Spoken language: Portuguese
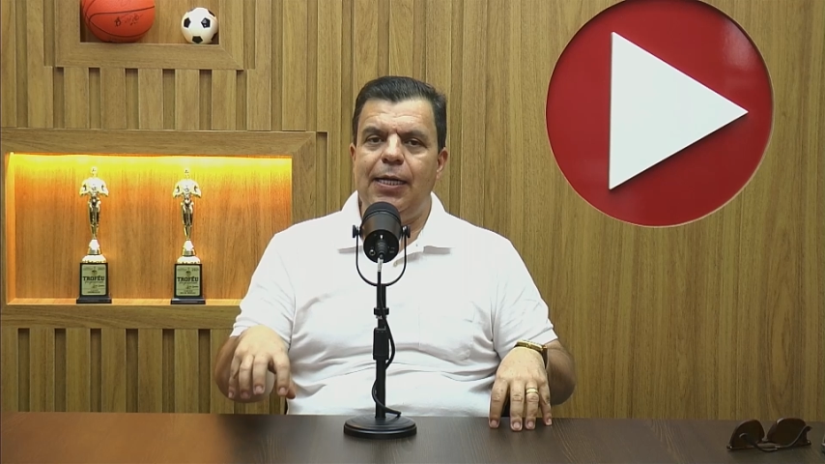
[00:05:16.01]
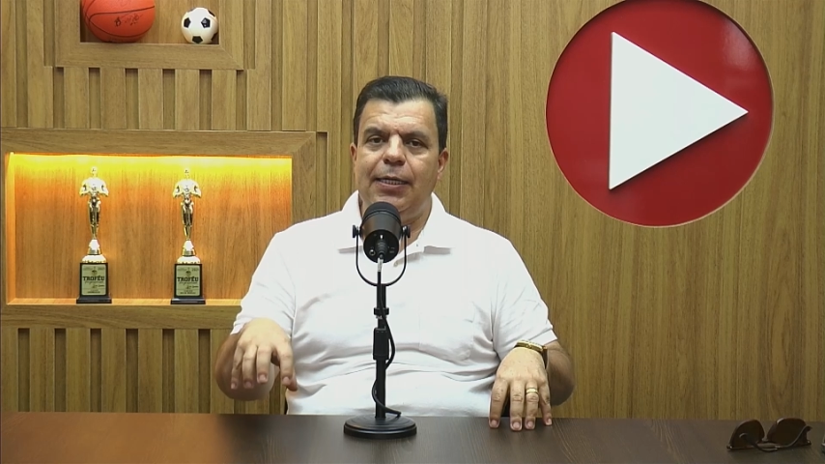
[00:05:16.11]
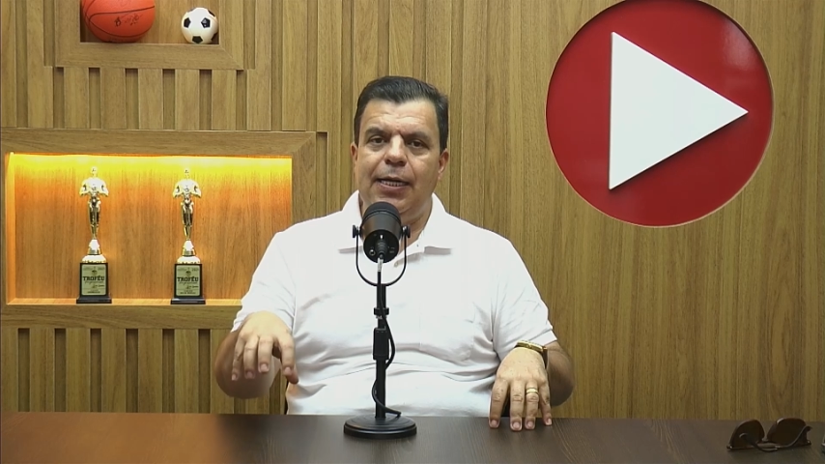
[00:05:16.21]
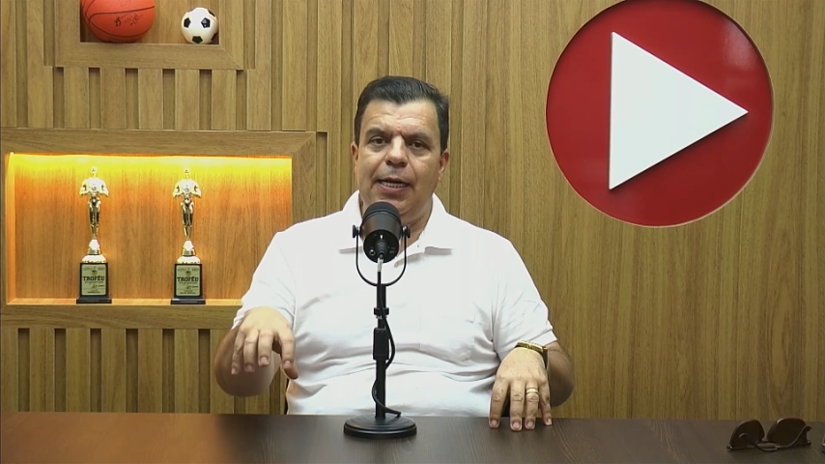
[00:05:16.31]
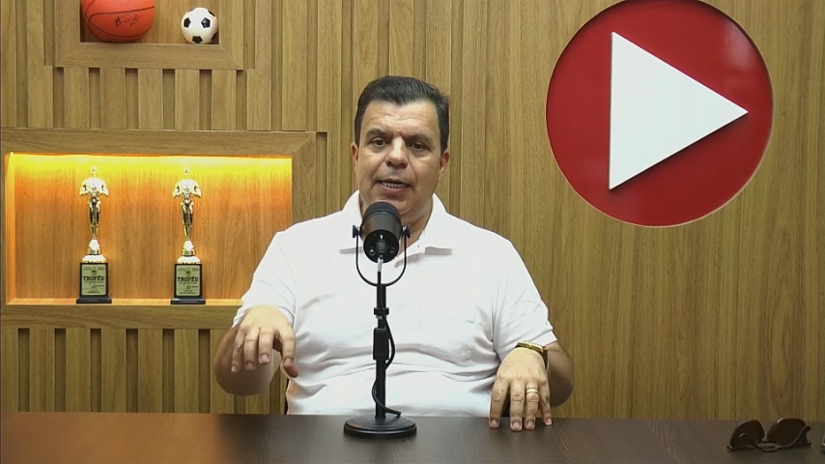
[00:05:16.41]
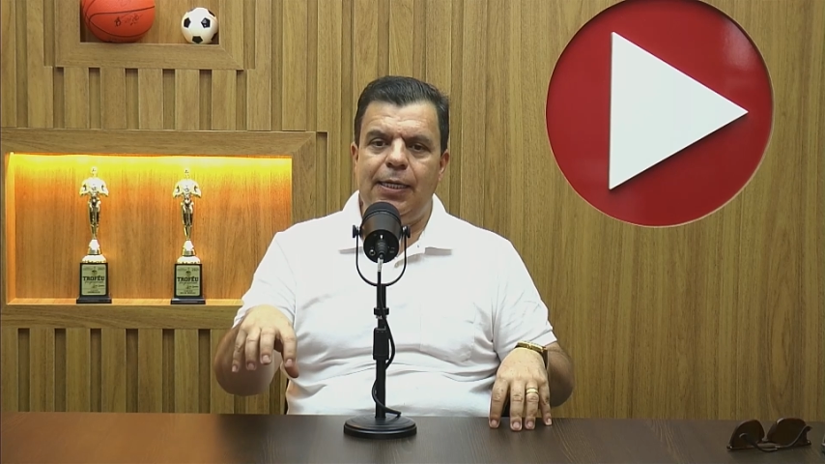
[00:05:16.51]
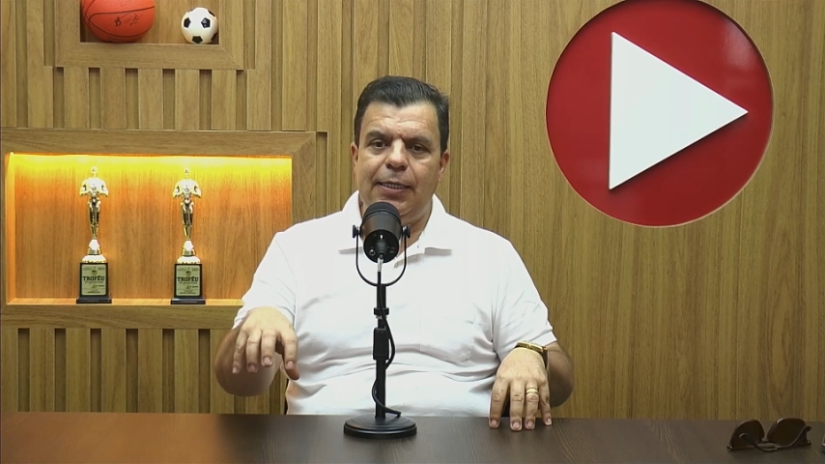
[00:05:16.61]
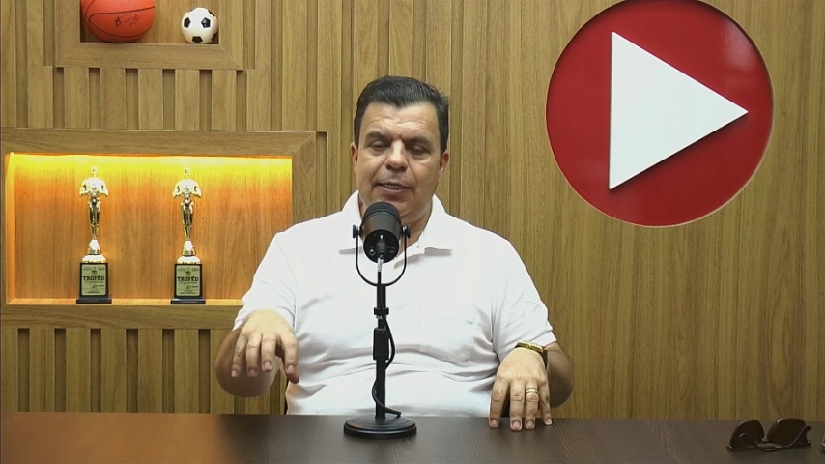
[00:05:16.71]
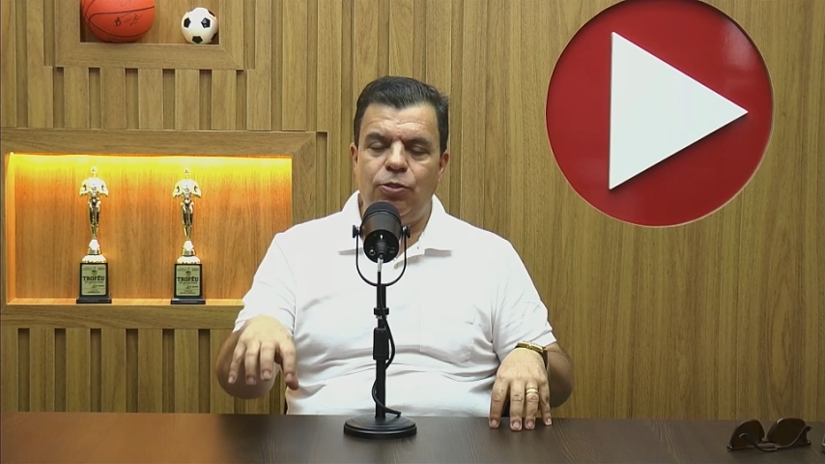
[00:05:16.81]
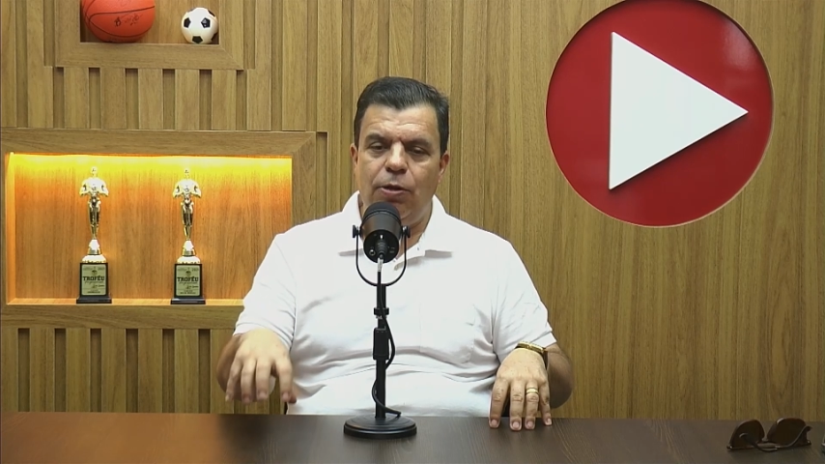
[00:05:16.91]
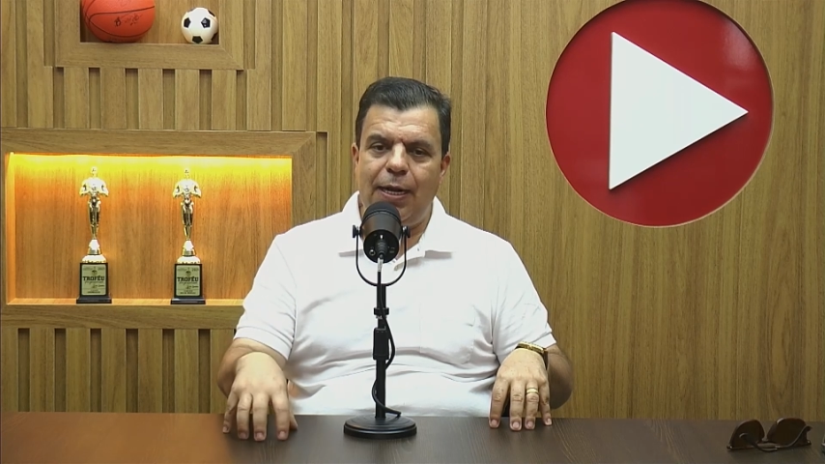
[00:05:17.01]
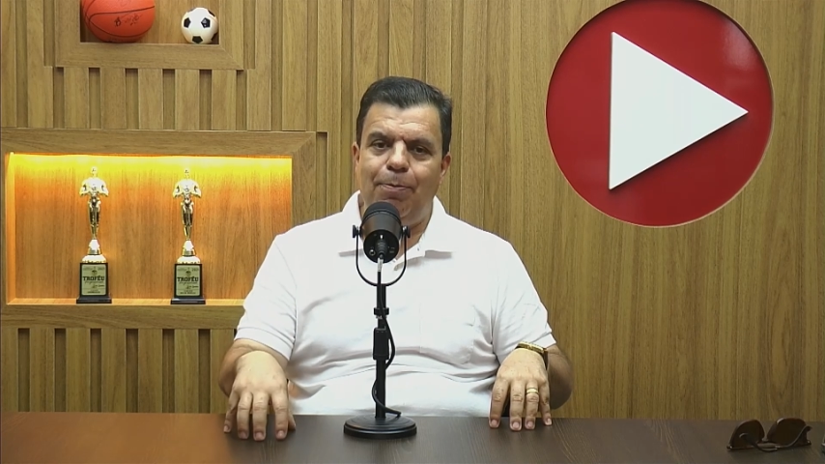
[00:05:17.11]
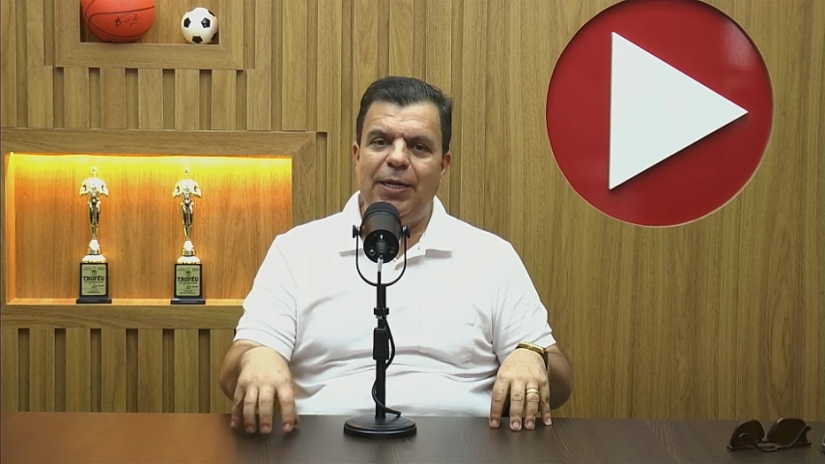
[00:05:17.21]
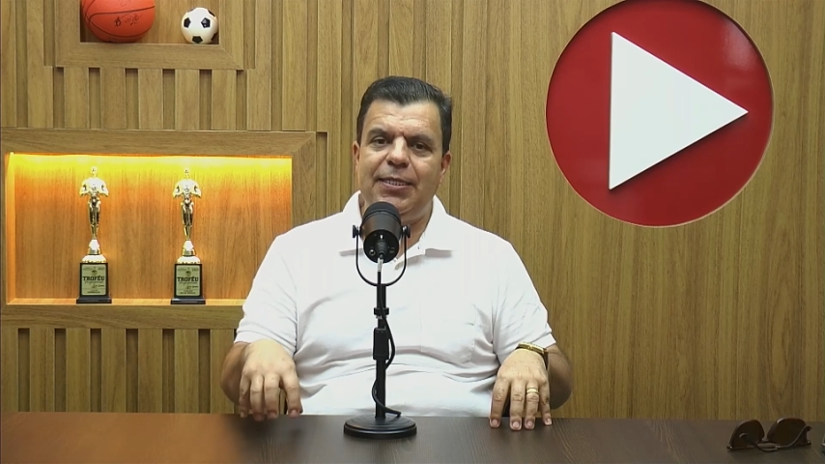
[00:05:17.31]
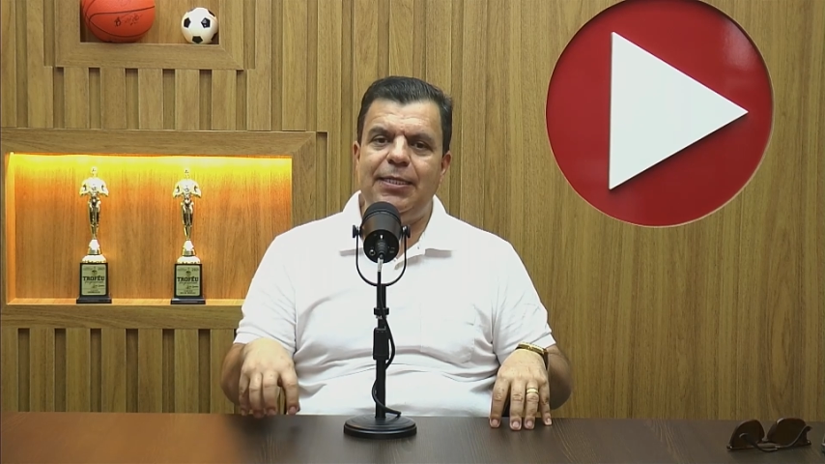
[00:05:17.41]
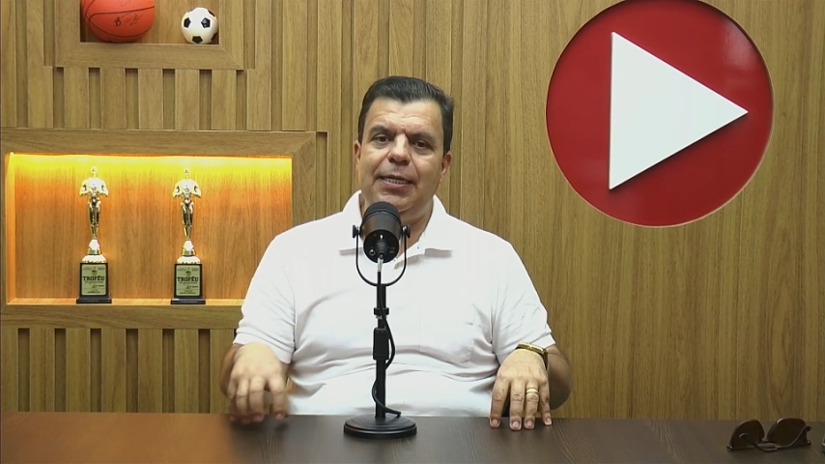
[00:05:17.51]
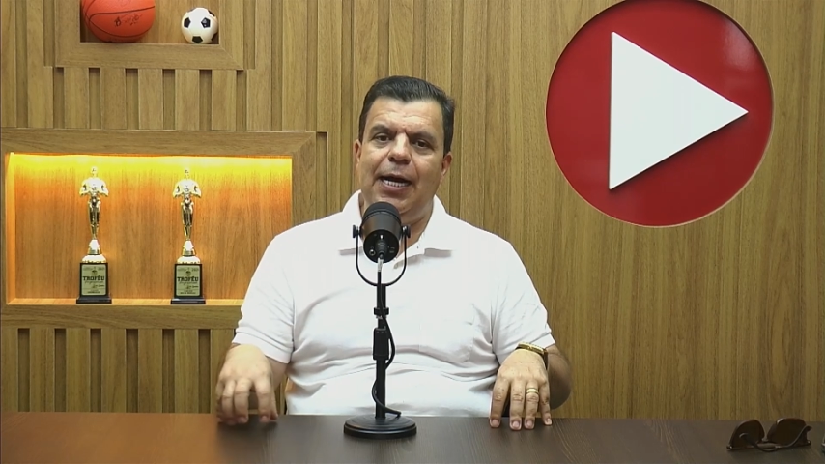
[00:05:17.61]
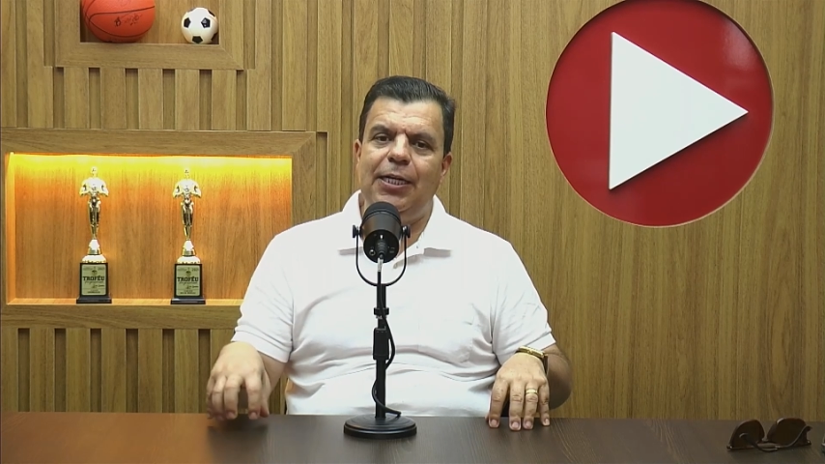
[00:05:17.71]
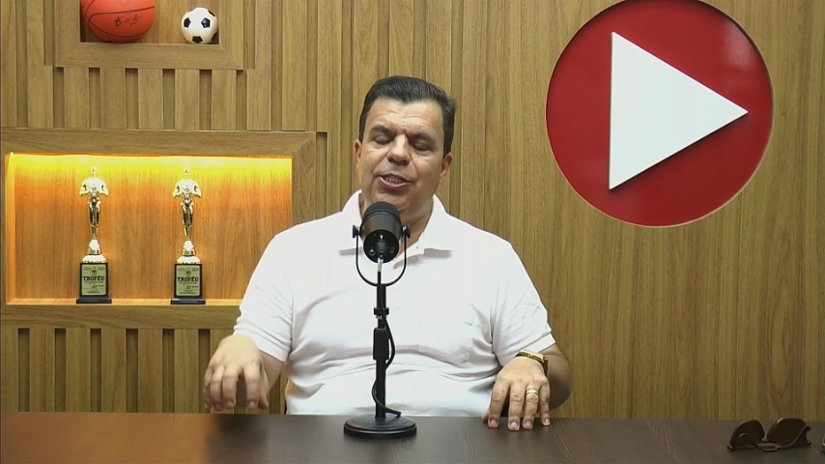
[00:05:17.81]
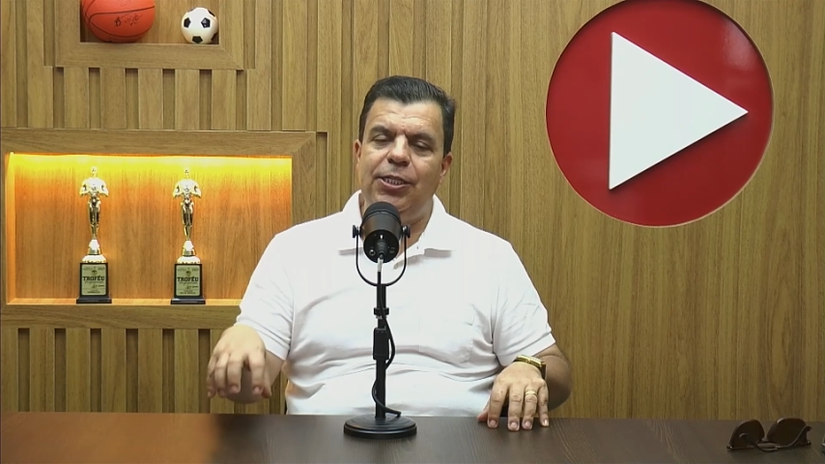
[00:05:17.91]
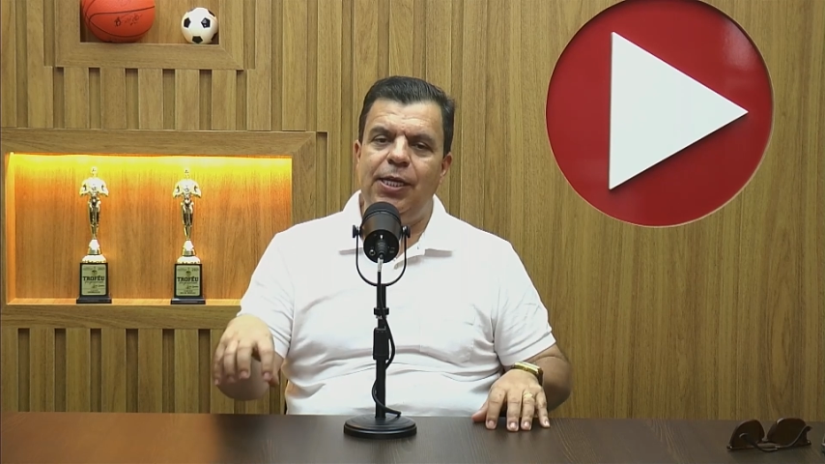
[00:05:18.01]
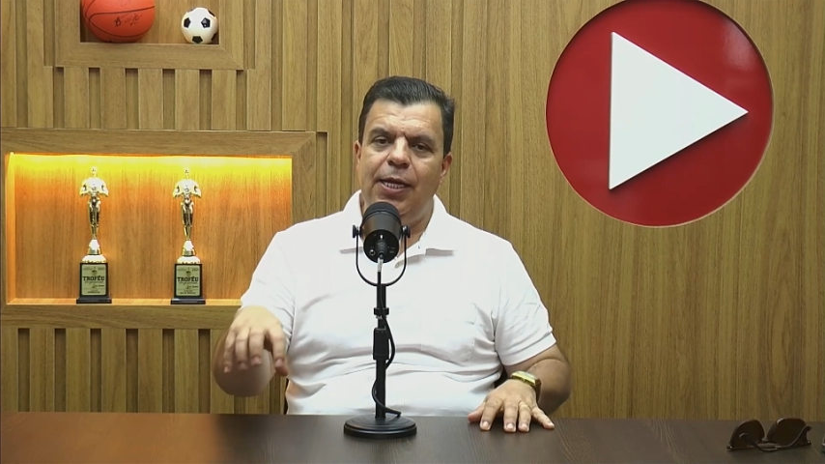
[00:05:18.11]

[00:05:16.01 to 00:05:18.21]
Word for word: na, na sua capacidade